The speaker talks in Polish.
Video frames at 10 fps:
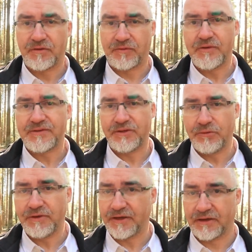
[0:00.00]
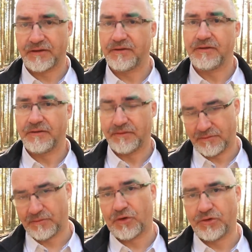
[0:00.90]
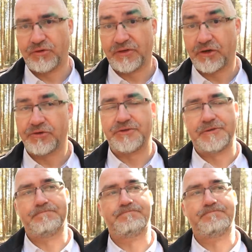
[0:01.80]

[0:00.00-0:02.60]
wo ist Julia? Bo o Julię chodzi.